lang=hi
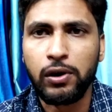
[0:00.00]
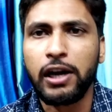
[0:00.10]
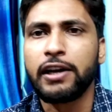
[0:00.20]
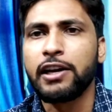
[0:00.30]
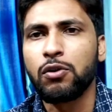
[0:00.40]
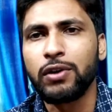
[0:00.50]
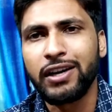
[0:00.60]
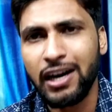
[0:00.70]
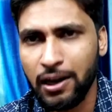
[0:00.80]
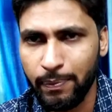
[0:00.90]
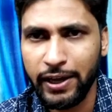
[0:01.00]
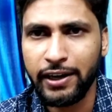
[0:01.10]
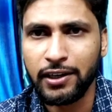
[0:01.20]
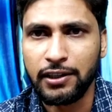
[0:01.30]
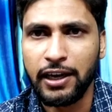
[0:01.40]
बोला या कोई गाना
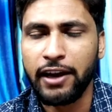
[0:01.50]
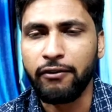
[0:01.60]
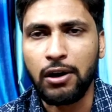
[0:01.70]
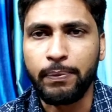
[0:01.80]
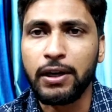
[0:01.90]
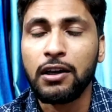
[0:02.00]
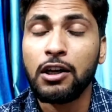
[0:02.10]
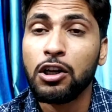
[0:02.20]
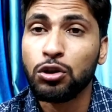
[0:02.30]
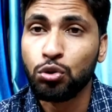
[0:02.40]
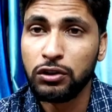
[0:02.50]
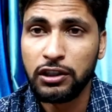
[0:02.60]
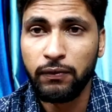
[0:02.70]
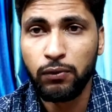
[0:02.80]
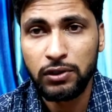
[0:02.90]
प्ले कर दिया है वहाँ पर तो
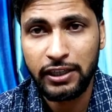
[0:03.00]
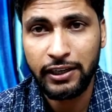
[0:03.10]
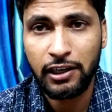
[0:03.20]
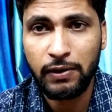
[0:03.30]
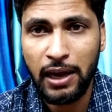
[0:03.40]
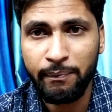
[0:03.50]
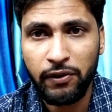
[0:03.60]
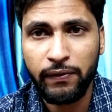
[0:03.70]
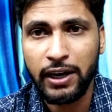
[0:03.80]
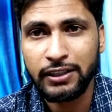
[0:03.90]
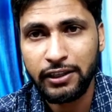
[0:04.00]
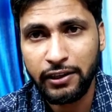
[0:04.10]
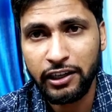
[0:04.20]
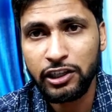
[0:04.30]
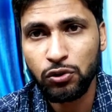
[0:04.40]
जब वो सिग्नल एम्पलीफायर
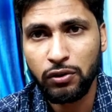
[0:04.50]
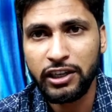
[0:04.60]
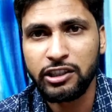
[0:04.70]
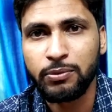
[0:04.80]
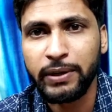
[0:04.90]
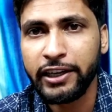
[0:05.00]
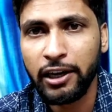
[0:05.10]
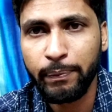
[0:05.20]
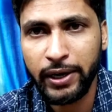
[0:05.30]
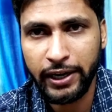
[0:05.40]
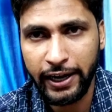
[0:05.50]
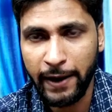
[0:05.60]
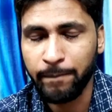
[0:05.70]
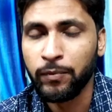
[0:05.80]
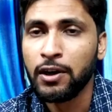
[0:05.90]
से रिलीज़ होकर स्पीकर पर
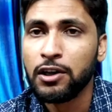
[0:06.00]
गया